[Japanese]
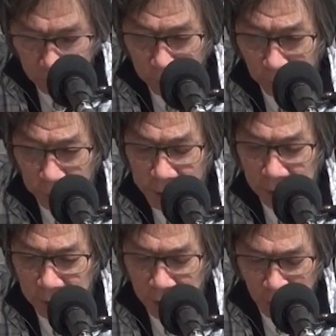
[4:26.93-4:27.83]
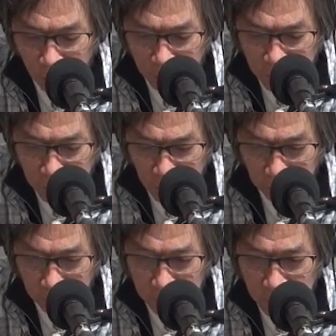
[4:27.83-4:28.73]
よん、さん、に弦を弾いた
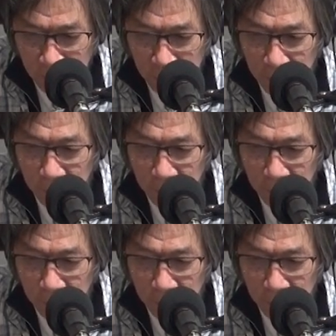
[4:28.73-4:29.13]
後に、